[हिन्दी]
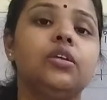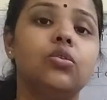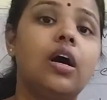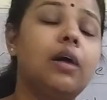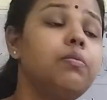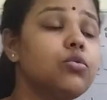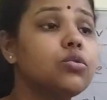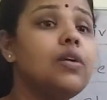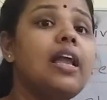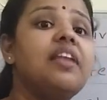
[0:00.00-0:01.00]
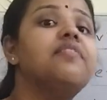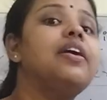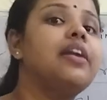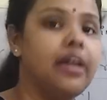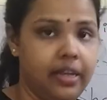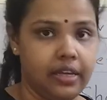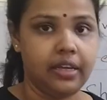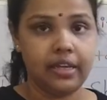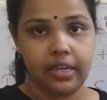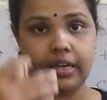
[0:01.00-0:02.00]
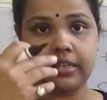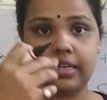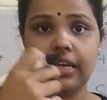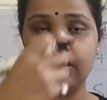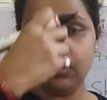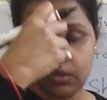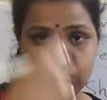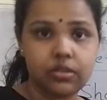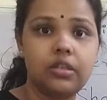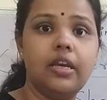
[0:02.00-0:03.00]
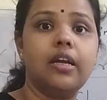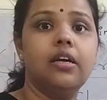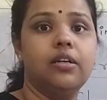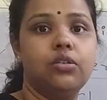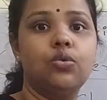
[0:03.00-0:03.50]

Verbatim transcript: तो हम उसको एलिफेंट कहेंगे ठीक है उसकी एक uh,